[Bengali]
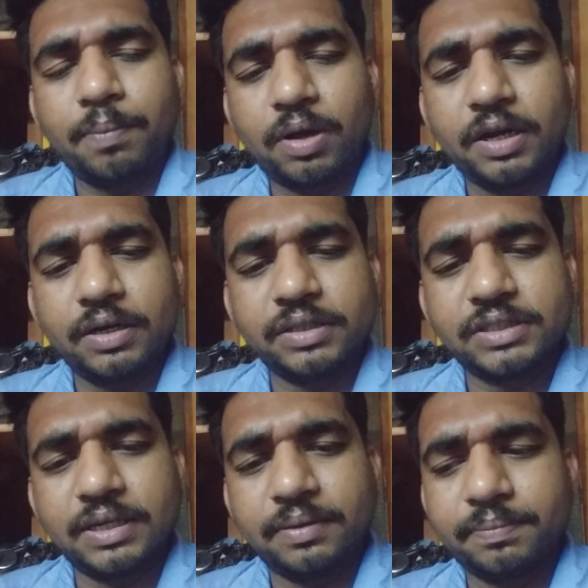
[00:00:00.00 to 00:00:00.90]
বলেন
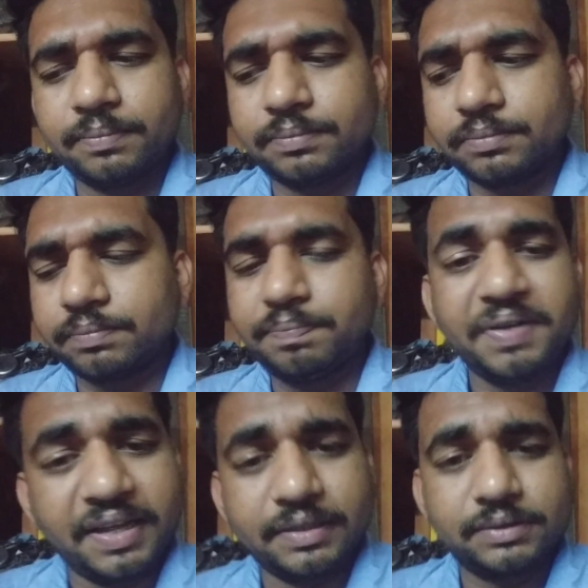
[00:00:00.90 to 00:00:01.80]
যে
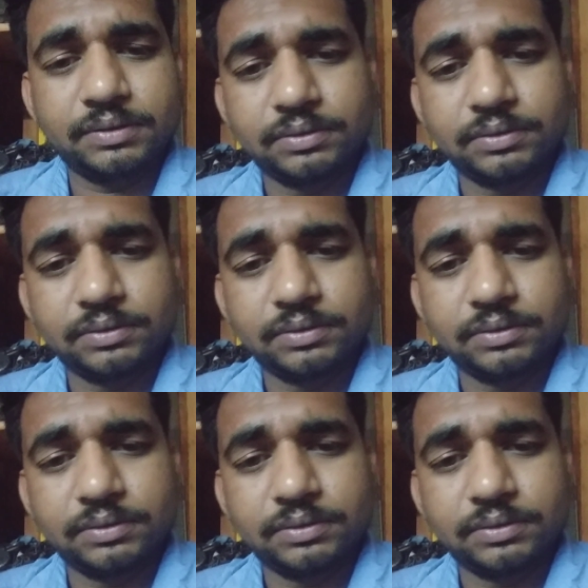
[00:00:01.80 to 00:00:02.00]
পিএস